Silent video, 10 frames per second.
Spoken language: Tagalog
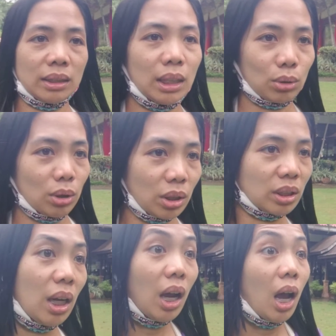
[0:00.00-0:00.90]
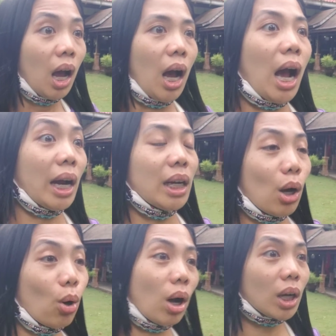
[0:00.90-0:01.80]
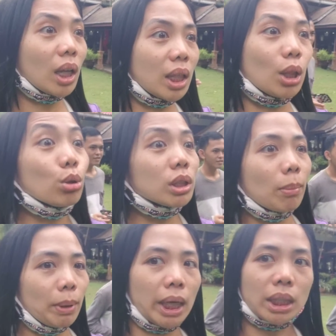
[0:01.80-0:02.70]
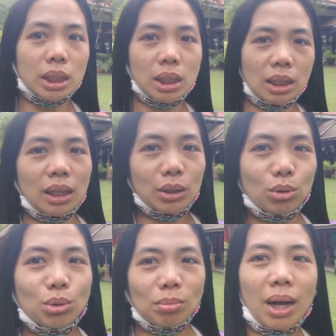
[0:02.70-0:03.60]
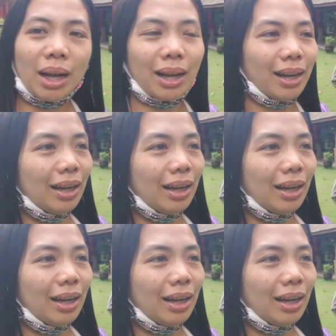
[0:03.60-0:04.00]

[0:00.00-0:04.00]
Andito na Ay nako, ang ganda doon sa beach. Andun yung mga